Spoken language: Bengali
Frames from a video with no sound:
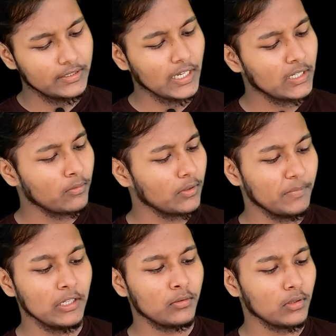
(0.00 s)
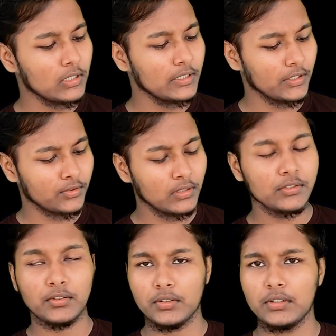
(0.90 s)
ডিজাইন এবং বিল কোয়ালিটি আসলে
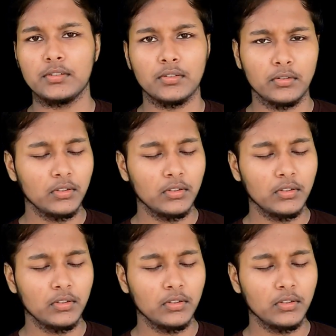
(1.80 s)
যথেষ্ট